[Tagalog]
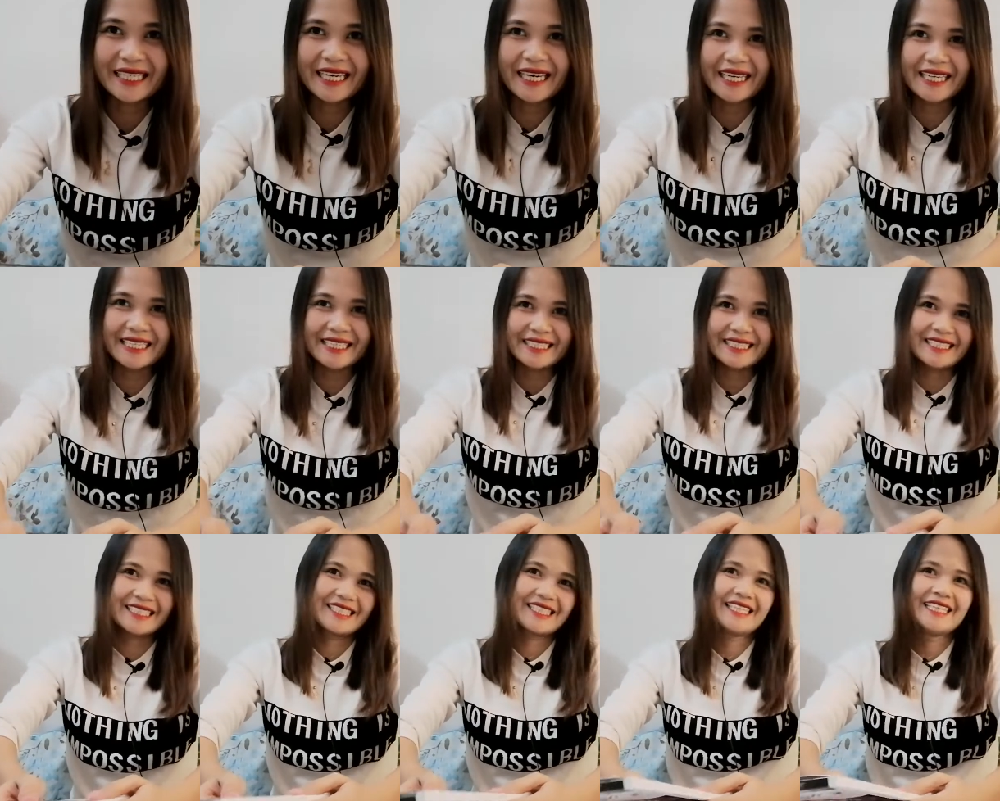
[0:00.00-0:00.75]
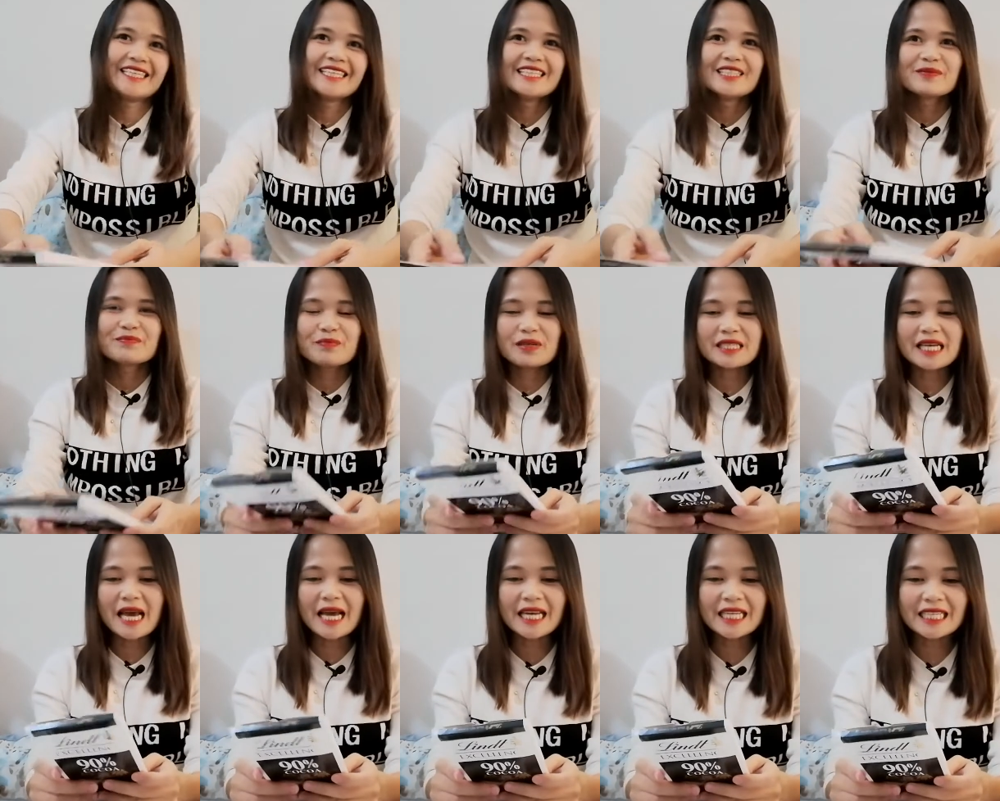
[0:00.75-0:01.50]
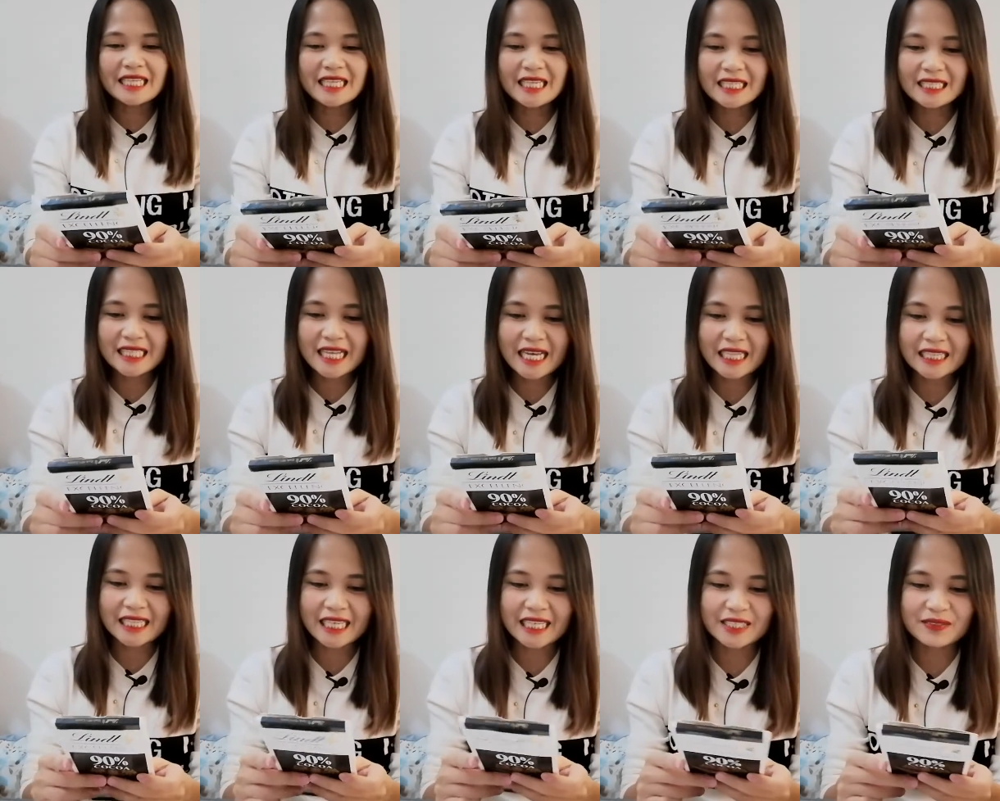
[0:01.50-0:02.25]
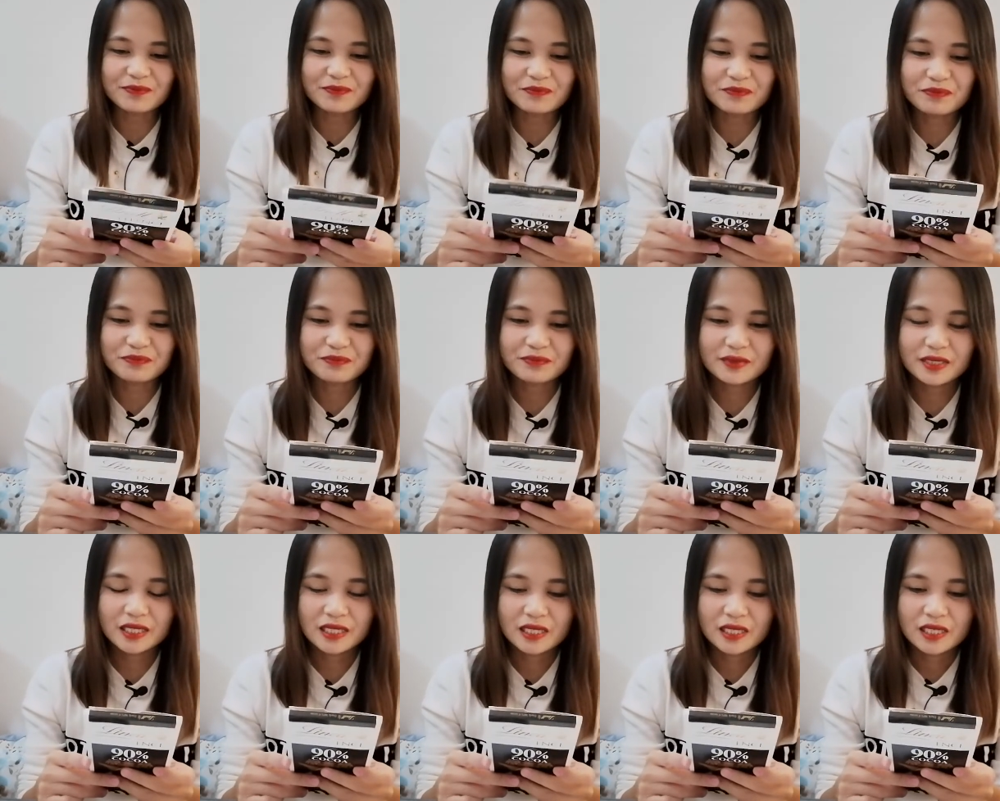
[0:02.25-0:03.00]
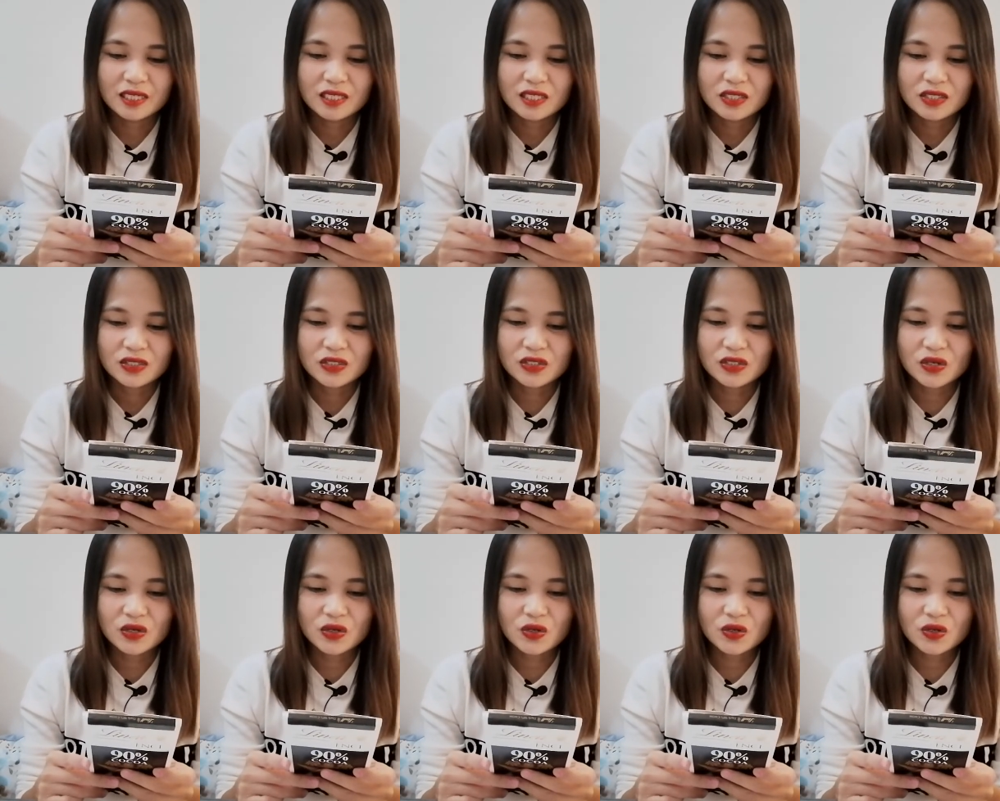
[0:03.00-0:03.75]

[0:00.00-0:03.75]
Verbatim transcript: guys. Basahin na lang natin. So,